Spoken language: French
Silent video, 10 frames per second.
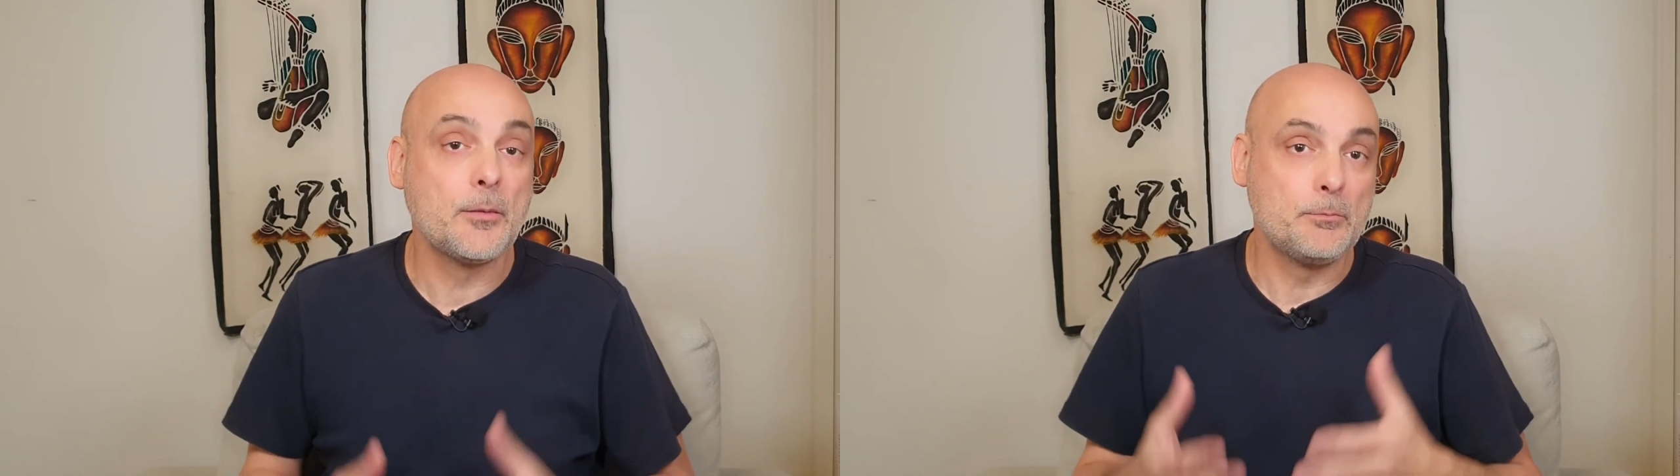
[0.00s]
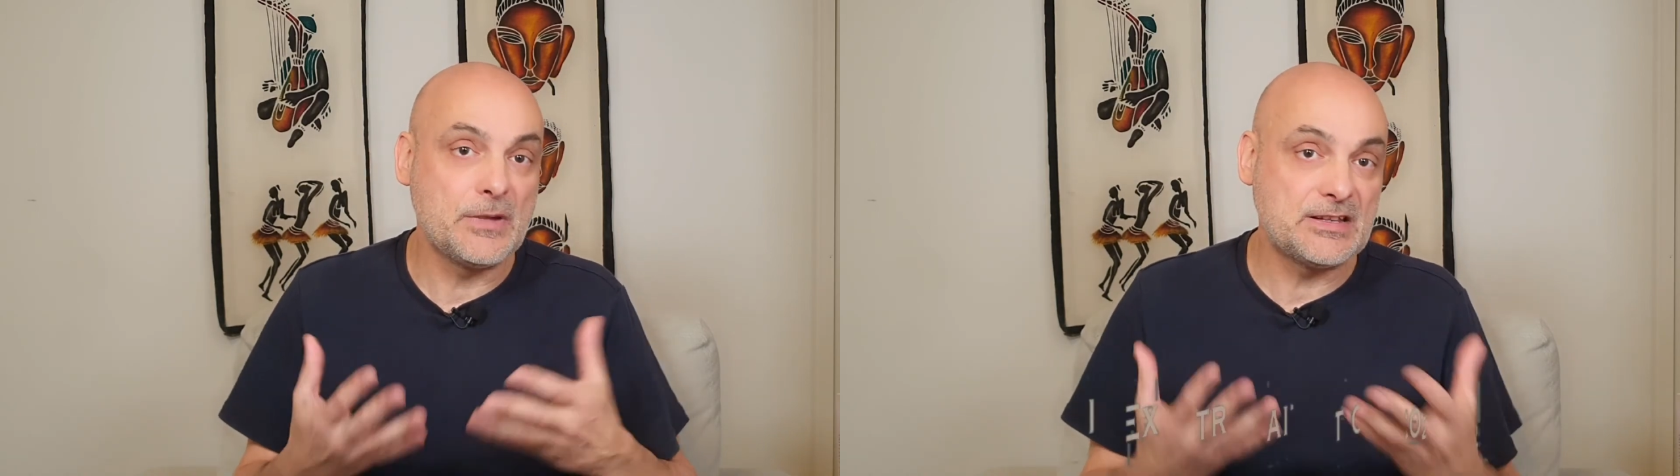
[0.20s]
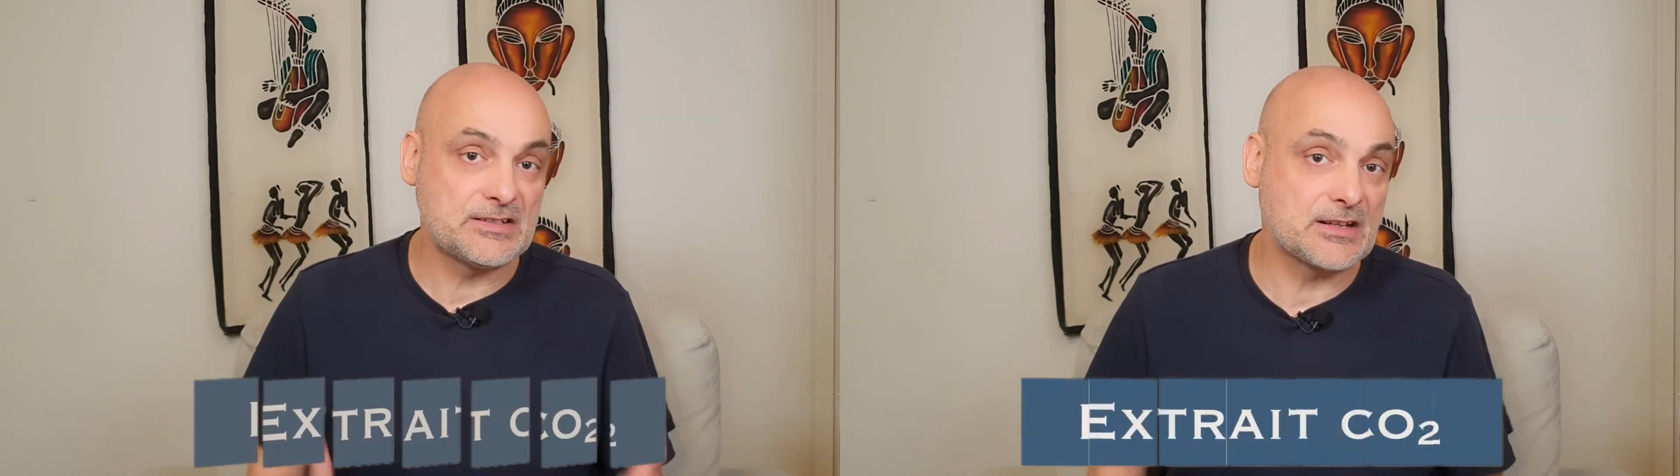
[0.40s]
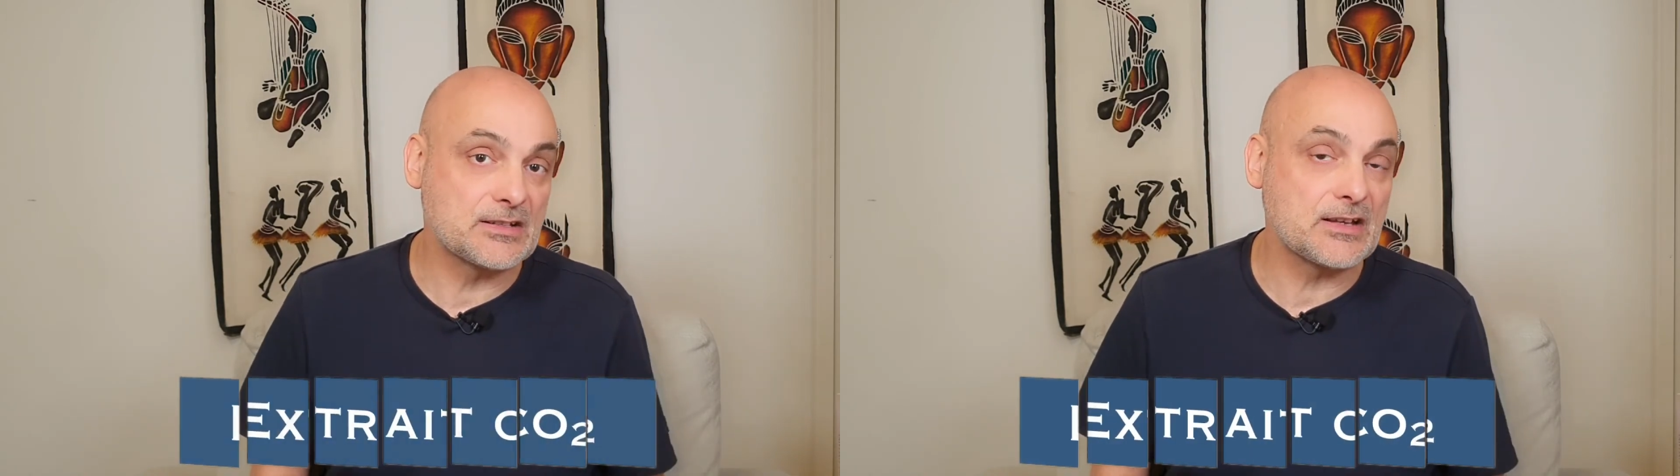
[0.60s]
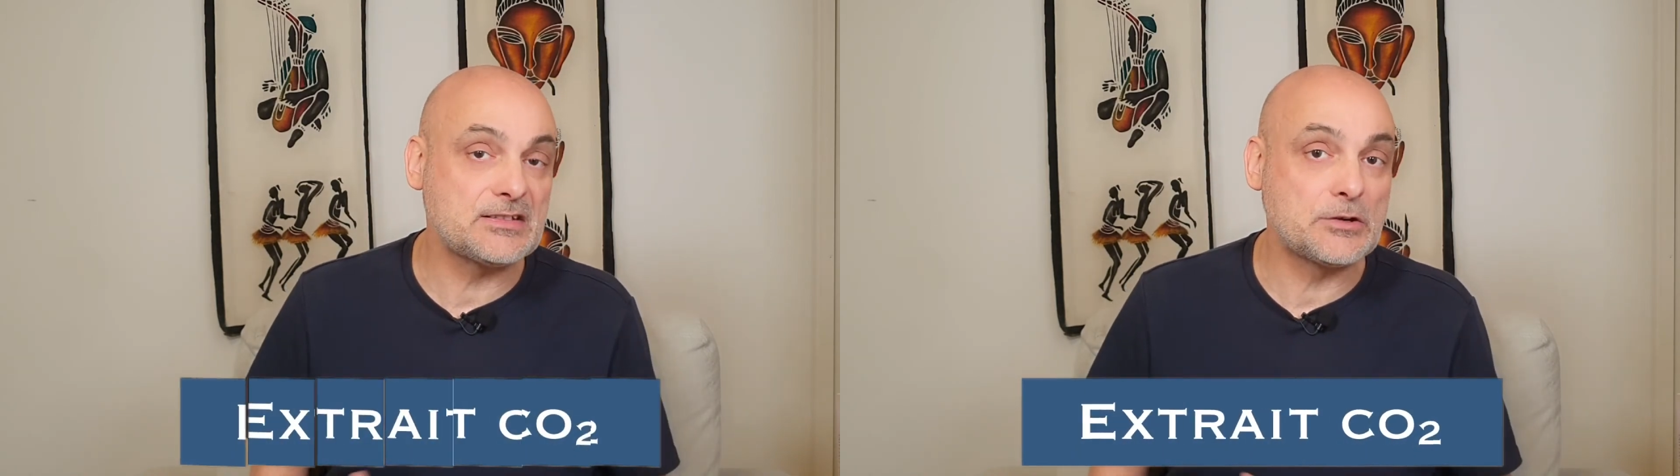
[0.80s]
mais des
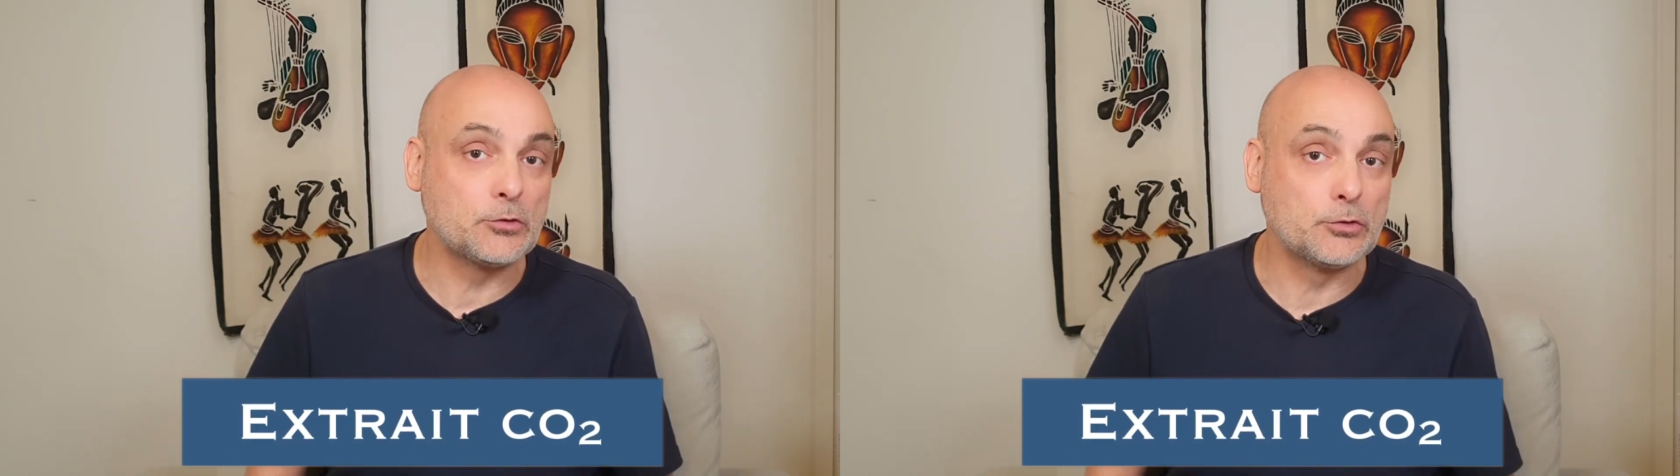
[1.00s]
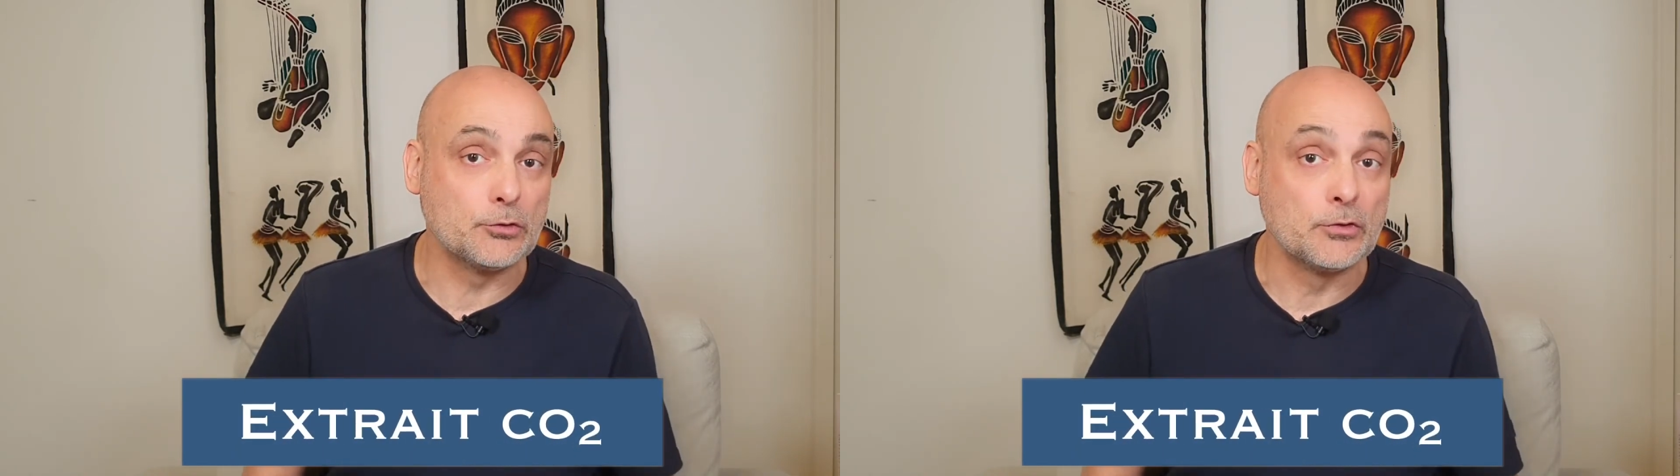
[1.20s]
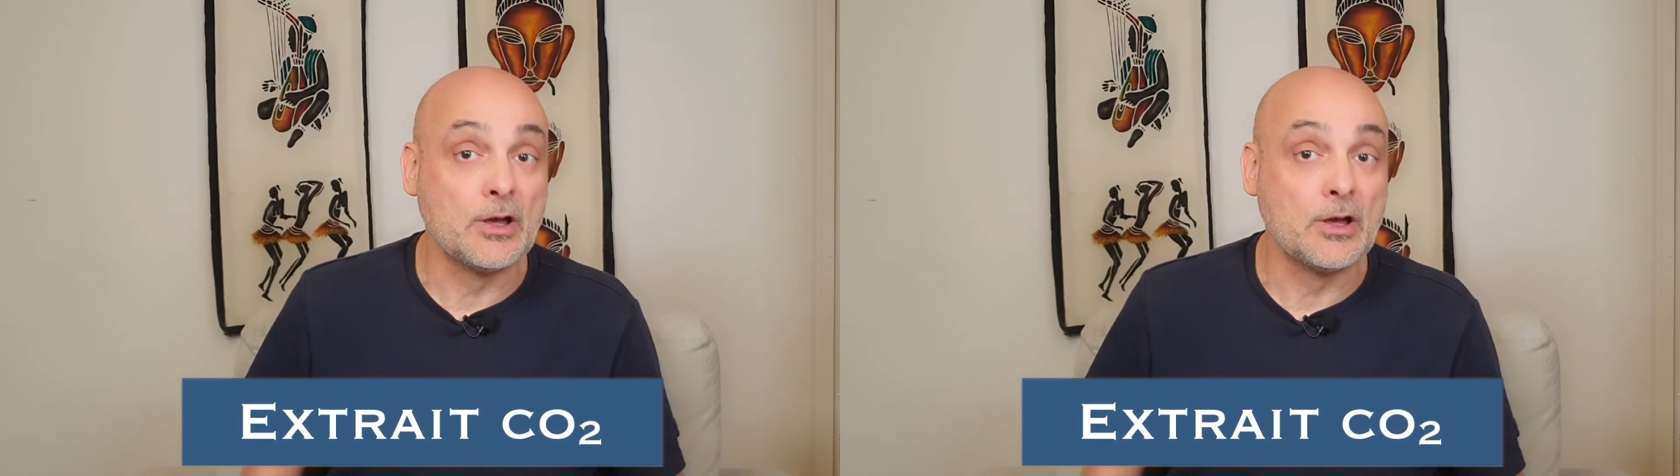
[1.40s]
extraits CO2.